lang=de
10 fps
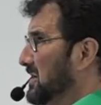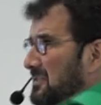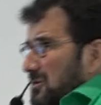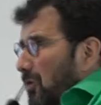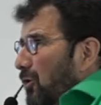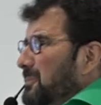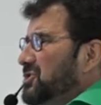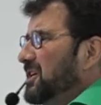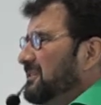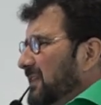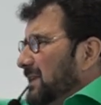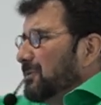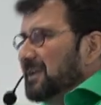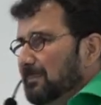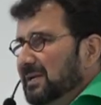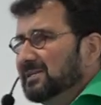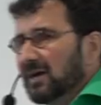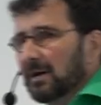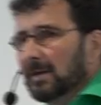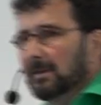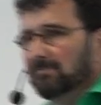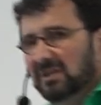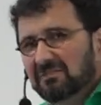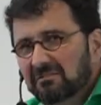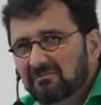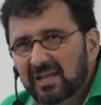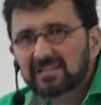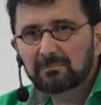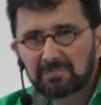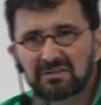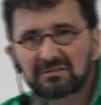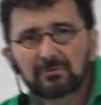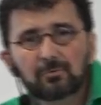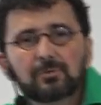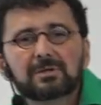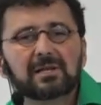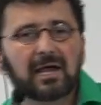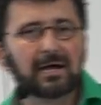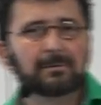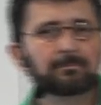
Das ist eine komische Entwicklung der Bilder. Das ist vielleicht ein bisschen unklar.